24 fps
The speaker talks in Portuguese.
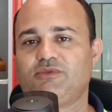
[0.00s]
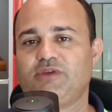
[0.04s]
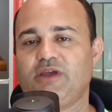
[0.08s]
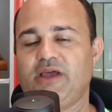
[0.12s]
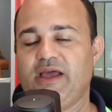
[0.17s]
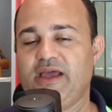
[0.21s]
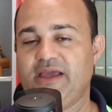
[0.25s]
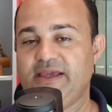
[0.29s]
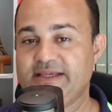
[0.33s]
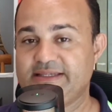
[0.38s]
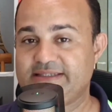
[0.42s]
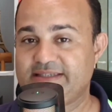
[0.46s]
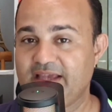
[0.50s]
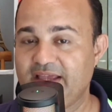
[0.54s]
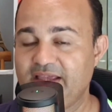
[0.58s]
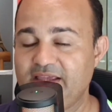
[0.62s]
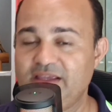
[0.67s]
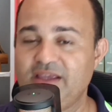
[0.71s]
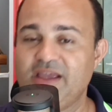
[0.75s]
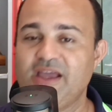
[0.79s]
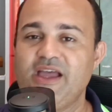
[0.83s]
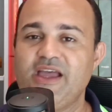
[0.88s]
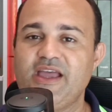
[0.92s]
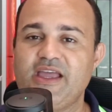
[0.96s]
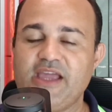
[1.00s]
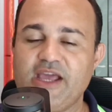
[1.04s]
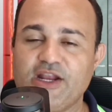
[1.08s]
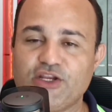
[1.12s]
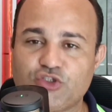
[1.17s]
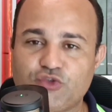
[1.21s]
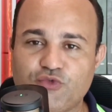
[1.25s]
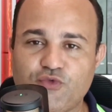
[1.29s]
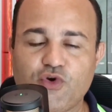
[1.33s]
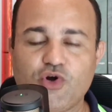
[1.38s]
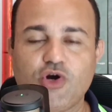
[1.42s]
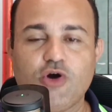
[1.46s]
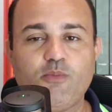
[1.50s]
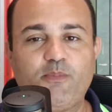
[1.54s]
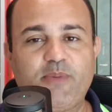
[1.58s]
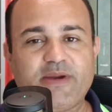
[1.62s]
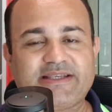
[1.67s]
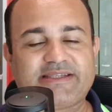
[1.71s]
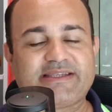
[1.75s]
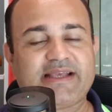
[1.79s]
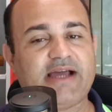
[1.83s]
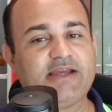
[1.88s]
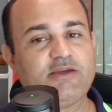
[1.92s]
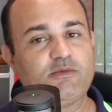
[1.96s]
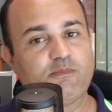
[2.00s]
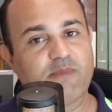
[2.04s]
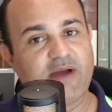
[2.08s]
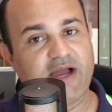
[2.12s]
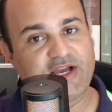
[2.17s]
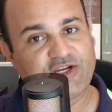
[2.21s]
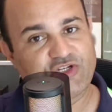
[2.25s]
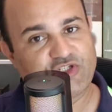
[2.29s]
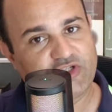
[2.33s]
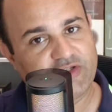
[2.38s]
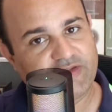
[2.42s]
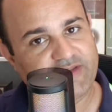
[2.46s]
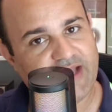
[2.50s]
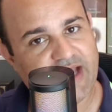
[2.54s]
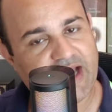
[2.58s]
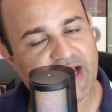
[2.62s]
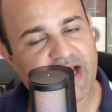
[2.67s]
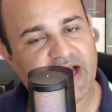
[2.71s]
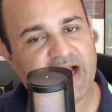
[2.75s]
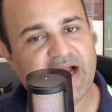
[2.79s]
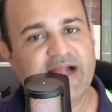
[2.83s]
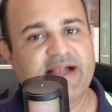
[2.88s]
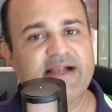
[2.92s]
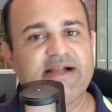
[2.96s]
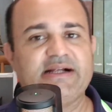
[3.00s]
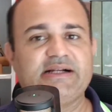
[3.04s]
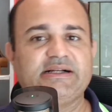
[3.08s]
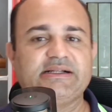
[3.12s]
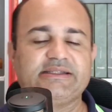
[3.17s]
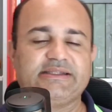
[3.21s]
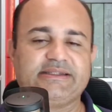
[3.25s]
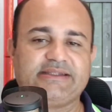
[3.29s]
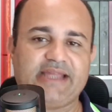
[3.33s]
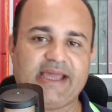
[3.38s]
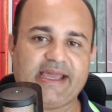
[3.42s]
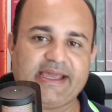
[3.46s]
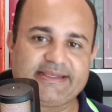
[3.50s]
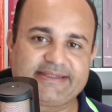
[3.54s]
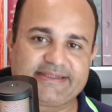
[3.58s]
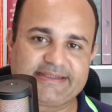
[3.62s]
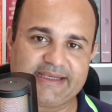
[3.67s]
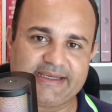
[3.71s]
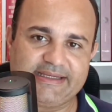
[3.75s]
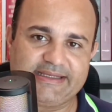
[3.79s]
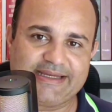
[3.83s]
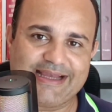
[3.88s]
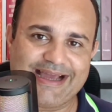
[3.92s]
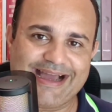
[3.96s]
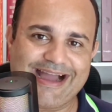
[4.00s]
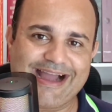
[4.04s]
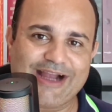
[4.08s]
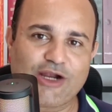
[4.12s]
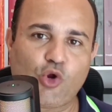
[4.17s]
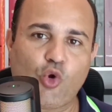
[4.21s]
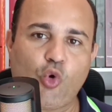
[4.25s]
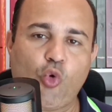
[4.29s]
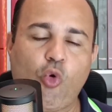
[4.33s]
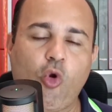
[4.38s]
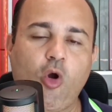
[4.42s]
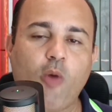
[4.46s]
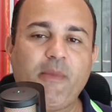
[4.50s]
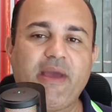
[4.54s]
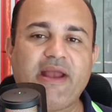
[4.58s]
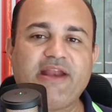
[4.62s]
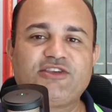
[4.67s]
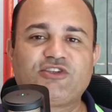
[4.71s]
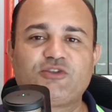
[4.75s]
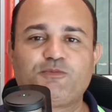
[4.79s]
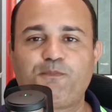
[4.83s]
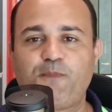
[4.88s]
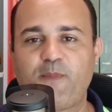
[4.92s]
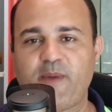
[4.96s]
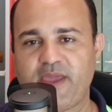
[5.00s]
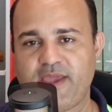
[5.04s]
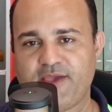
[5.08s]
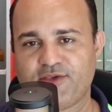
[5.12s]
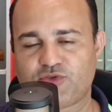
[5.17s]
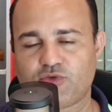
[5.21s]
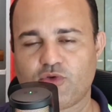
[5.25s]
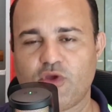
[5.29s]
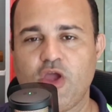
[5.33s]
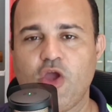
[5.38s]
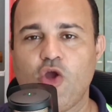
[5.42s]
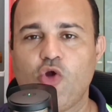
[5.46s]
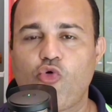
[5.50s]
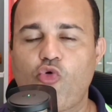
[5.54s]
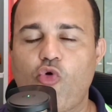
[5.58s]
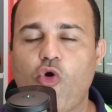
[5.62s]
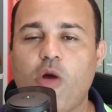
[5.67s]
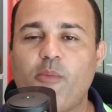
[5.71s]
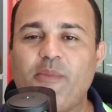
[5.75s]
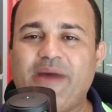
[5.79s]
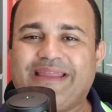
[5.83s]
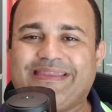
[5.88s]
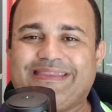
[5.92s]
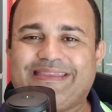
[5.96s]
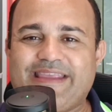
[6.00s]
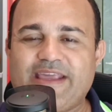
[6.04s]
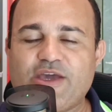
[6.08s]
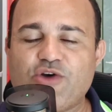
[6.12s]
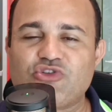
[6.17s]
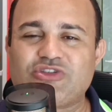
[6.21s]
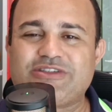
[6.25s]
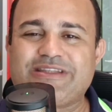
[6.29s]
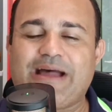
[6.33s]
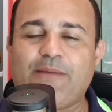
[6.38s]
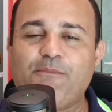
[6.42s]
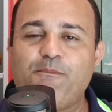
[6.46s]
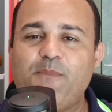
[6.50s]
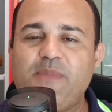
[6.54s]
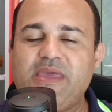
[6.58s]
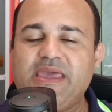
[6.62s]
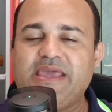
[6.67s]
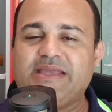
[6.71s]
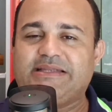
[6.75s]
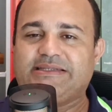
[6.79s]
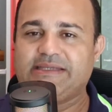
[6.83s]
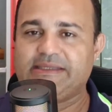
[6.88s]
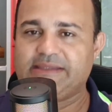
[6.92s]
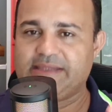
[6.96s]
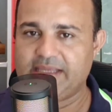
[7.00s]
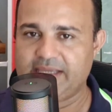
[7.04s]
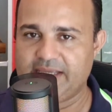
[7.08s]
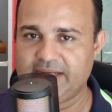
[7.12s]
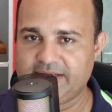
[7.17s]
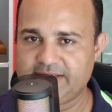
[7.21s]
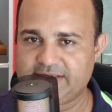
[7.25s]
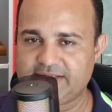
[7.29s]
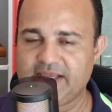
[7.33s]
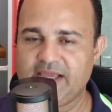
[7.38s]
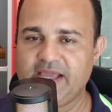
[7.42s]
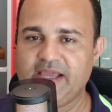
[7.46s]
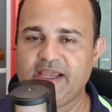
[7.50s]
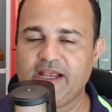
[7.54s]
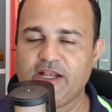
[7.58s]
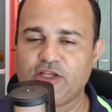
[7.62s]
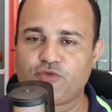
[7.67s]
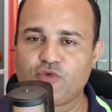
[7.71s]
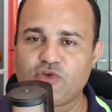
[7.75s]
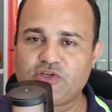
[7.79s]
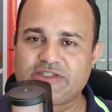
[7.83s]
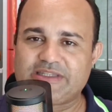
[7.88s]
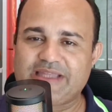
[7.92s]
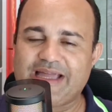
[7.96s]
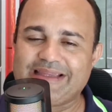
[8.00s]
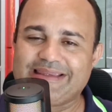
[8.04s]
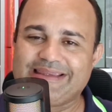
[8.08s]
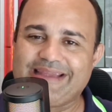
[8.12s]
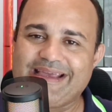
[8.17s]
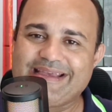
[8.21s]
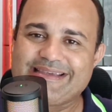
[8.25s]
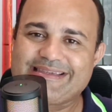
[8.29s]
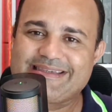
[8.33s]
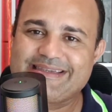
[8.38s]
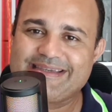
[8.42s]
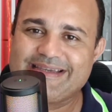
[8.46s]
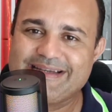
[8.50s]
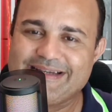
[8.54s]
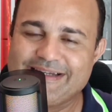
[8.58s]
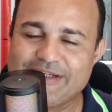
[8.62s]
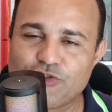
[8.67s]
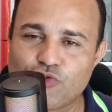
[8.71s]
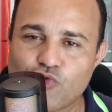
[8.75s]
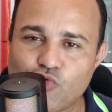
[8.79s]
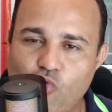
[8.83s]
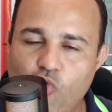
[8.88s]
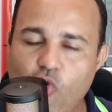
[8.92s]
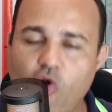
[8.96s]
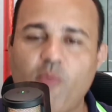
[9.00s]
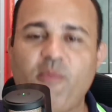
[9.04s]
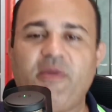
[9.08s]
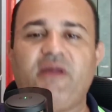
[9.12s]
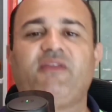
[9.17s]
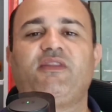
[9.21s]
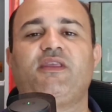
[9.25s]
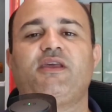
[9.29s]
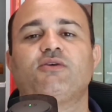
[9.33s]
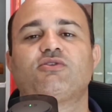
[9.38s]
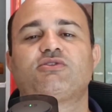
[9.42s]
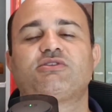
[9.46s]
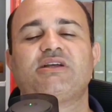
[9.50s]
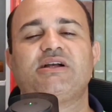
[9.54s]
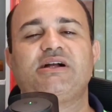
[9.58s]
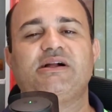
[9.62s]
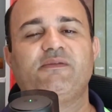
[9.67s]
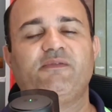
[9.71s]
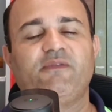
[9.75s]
É isso aí. Eles vão precisar imaginar, desenhar como eles pensam, como é Deus na mente deles. Eles vão estar desenhando como é Deus.